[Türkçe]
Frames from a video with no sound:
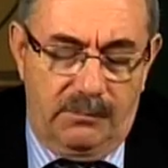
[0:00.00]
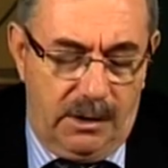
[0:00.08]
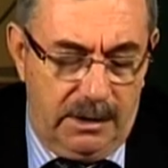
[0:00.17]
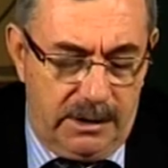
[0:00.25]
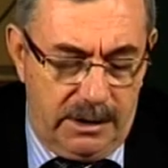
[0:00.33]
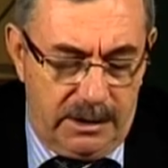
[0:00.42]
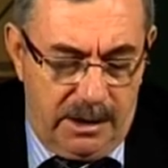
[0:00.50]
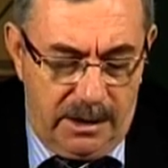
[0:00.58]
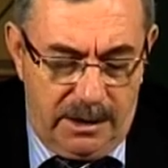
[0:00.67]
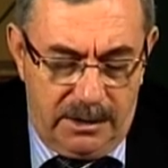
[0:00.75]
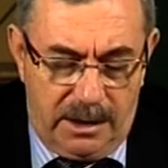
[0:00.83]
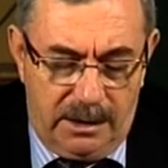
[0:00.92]
bağıra
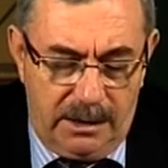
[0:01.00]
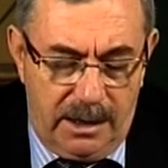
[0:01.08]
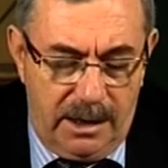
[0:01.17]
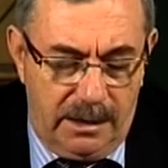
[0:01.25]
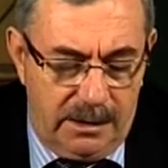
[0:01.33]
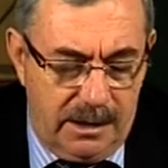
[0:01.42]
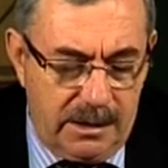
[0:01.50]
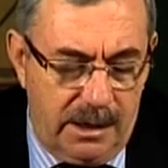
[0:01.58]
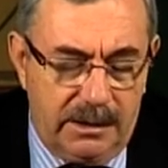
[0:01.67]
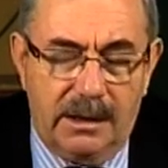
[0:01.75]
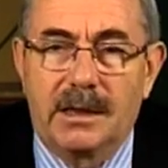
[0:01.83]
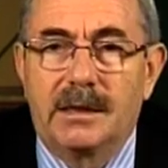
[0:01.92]
şara insanlara
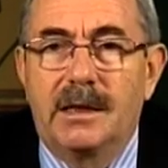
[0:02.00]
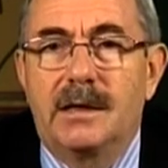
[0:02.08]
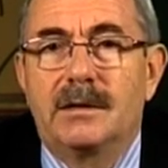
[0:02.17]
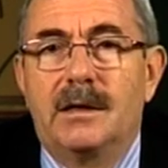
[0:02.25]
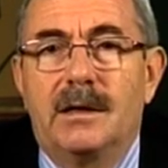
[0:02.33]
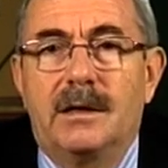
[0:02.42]
nasihat ederler.